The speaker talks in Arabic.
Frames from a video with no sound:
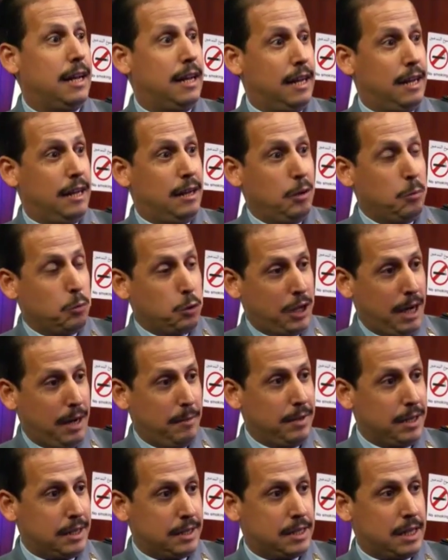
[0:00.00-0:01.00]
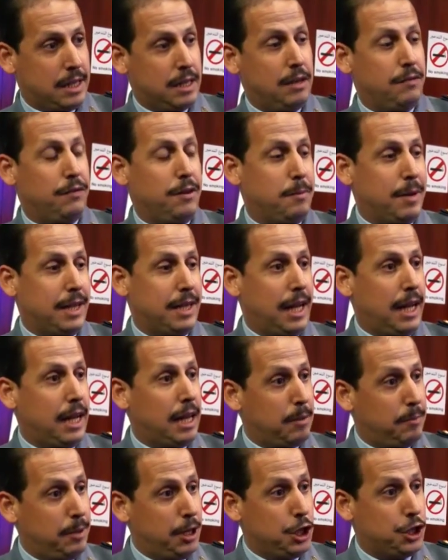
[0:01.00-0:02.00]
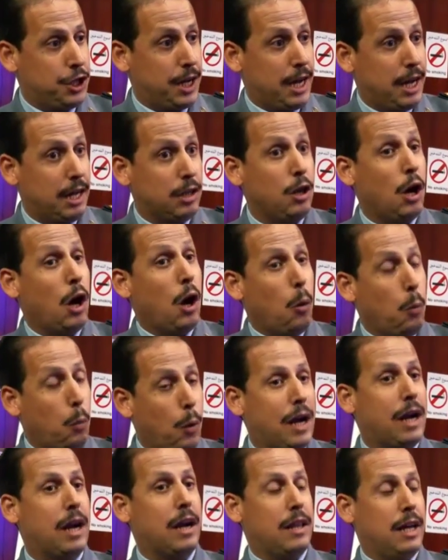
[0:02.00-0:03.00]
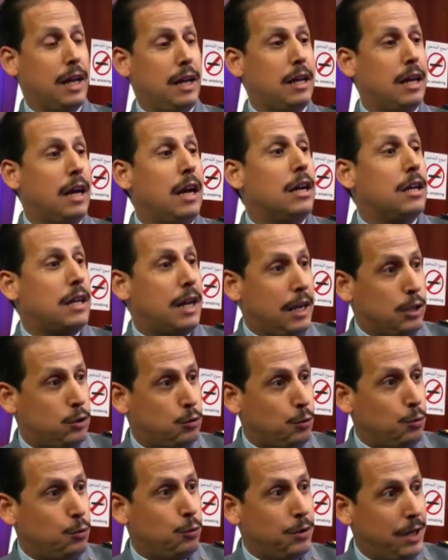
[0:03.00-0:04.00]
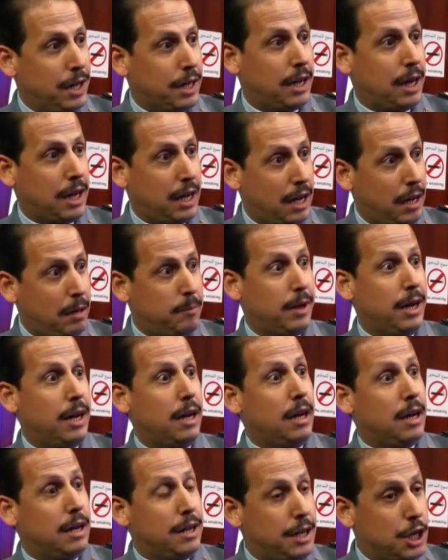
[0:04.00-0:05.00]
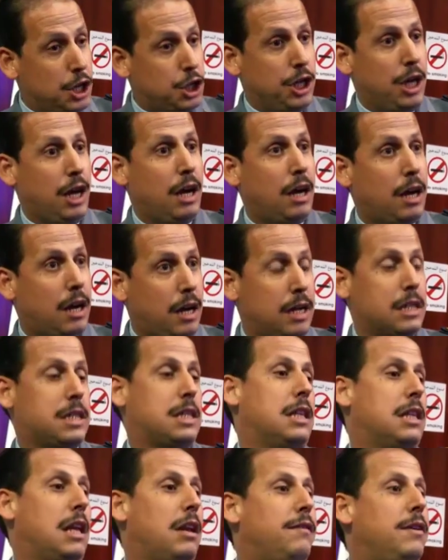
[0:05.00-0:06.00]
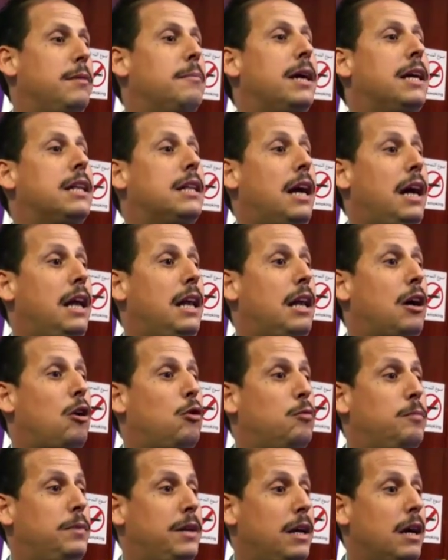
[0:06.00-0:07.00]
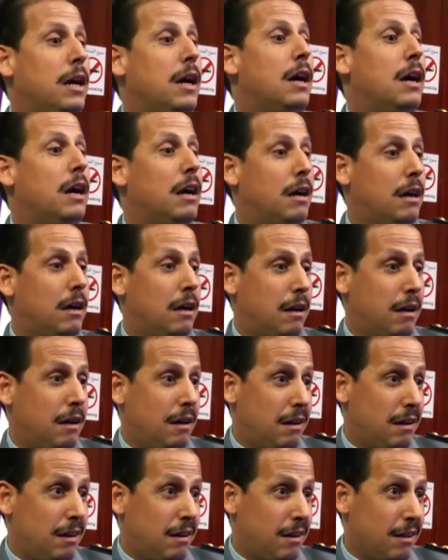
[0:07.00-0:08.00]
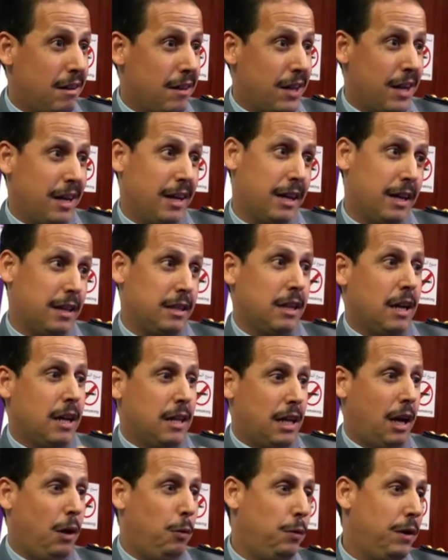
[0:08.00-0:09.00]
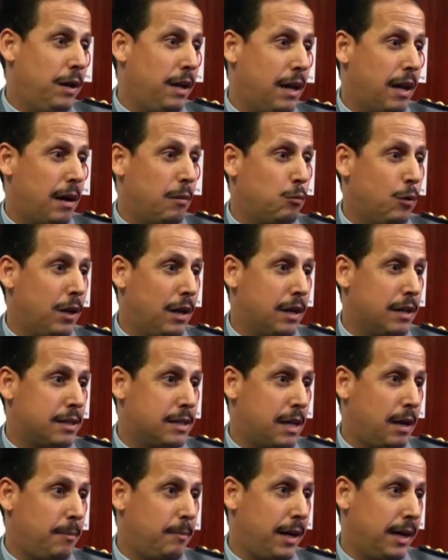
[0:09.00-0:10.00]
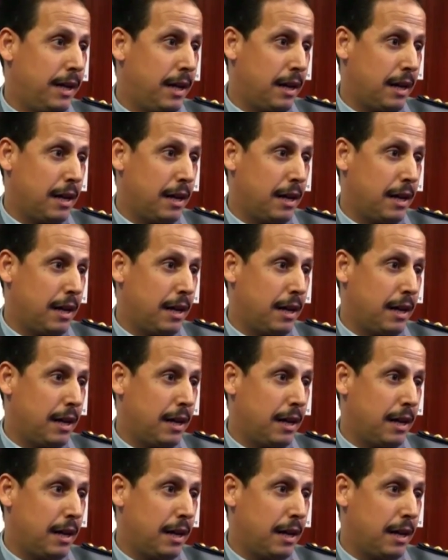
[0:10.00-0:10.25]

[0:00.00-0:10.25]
للمتعاملين الاقتصاديين فيما يتعلق بالإجراءات وكذلك راح تكون هناك رقابة ناجعة خاصة فيما يتعلق بظاهرة تحويل الأموال الصعبة إلى